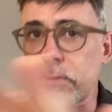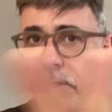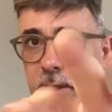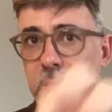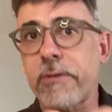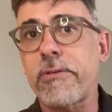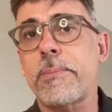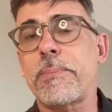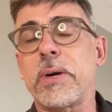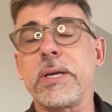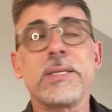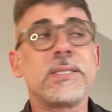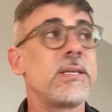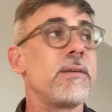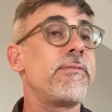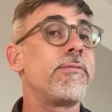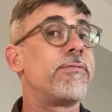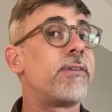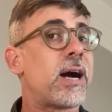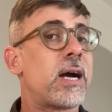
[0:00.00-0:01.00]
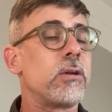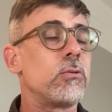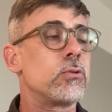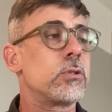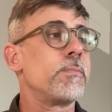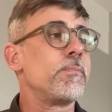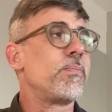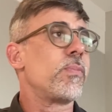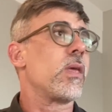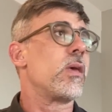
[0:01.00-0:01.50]
que deve aparecer vários.
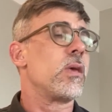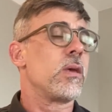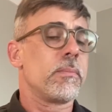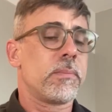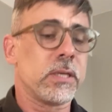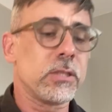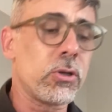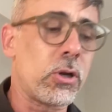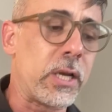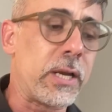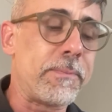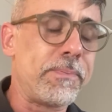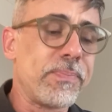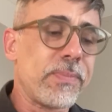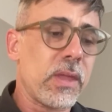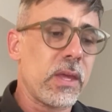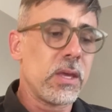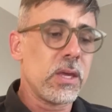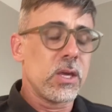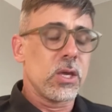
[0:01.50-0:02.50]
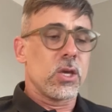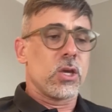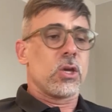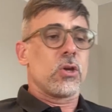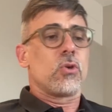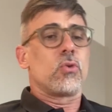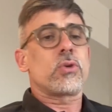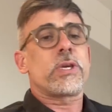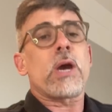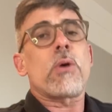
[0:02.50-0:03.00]
Mas olha,
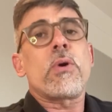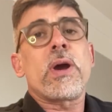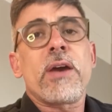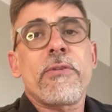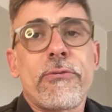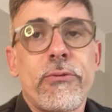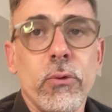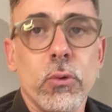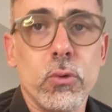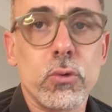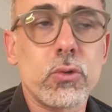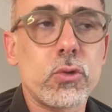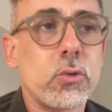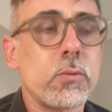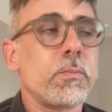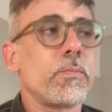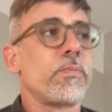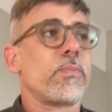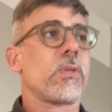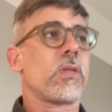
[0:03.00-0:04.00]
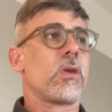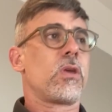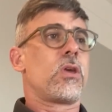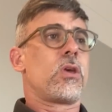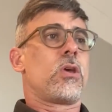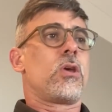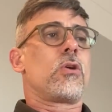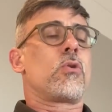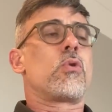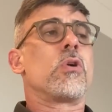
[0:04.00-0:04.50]
o que é o refluxo?
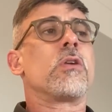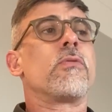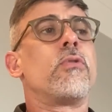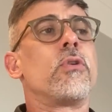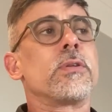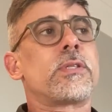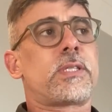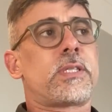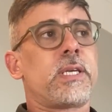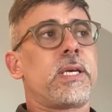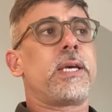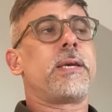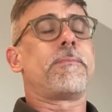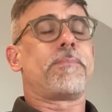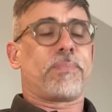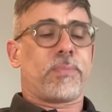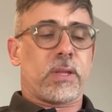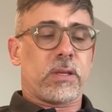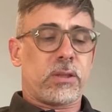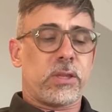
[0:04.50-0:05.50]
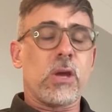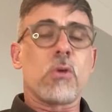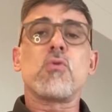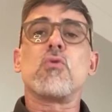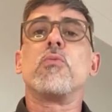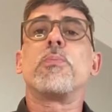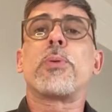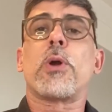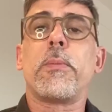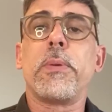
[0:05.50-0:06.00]
Quando você tem
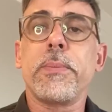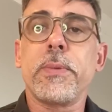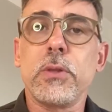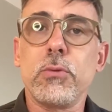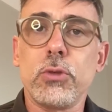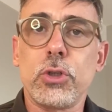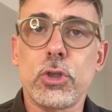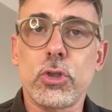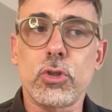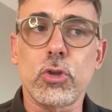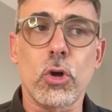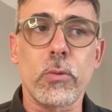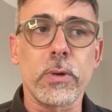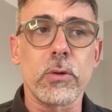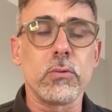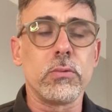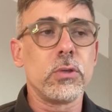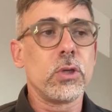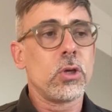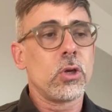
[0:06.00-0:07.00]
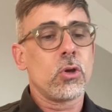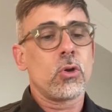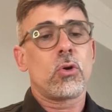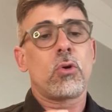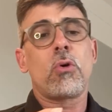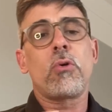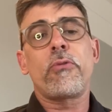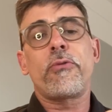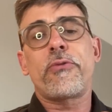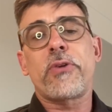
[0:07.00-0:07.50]
algum problema no estômago,
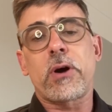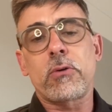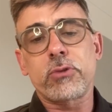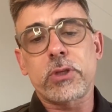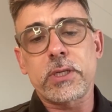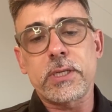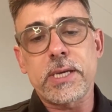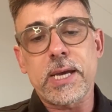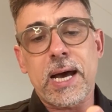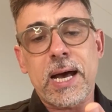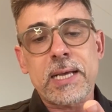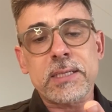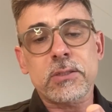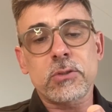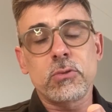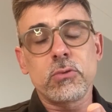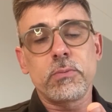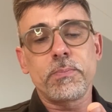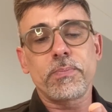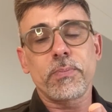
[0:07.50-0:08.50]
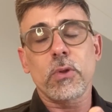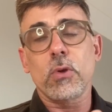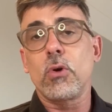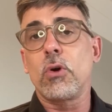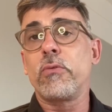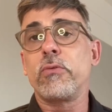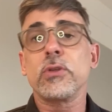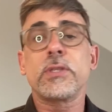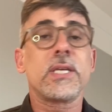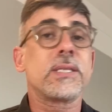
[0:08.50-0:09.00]
ou falta de ácido,
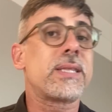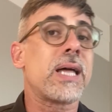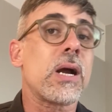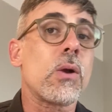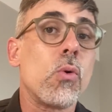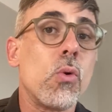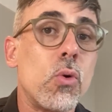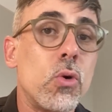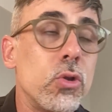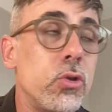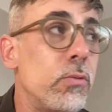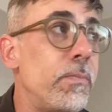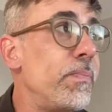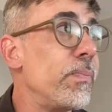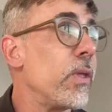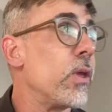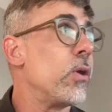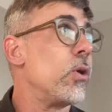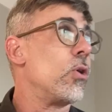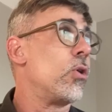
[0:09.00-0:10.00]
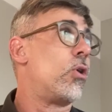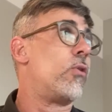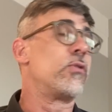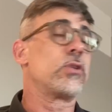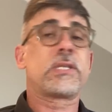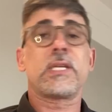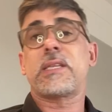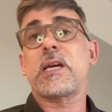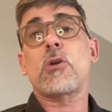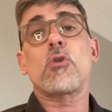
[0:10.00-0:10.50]
ou você está gordo, ou
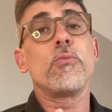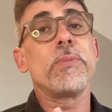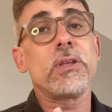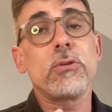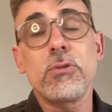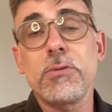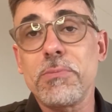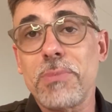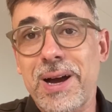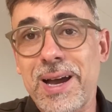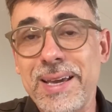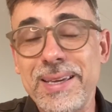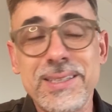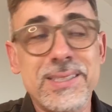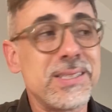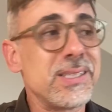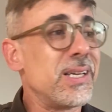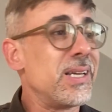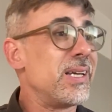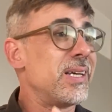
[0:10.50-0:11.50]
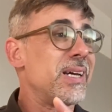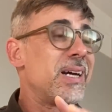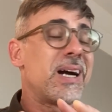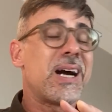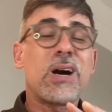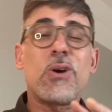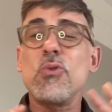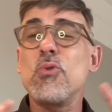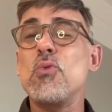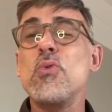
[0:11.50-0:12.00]
você está comendo demais,
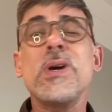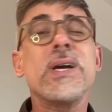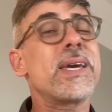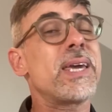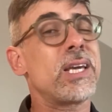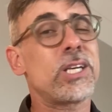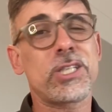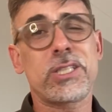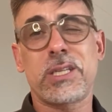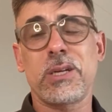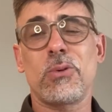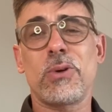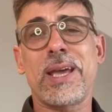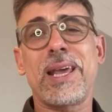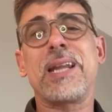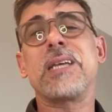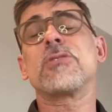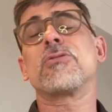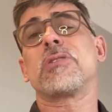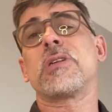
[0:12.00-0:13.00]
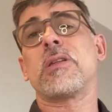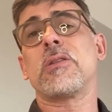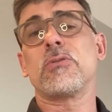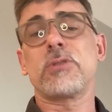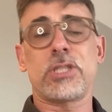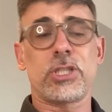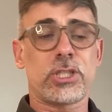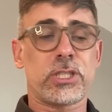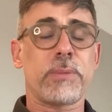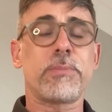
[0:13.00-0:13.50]
alguma questão relacionada ao
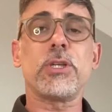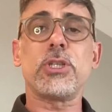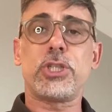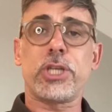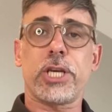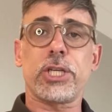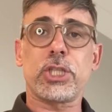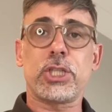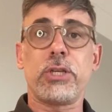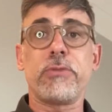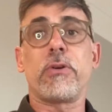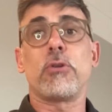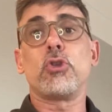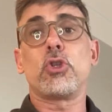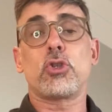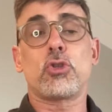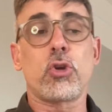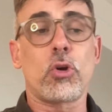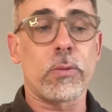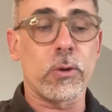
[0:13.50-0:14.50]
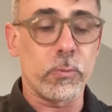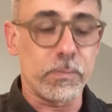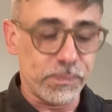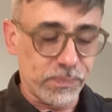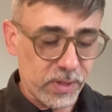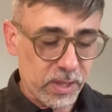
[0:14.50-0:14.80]
sistema digestivo, ao estômago,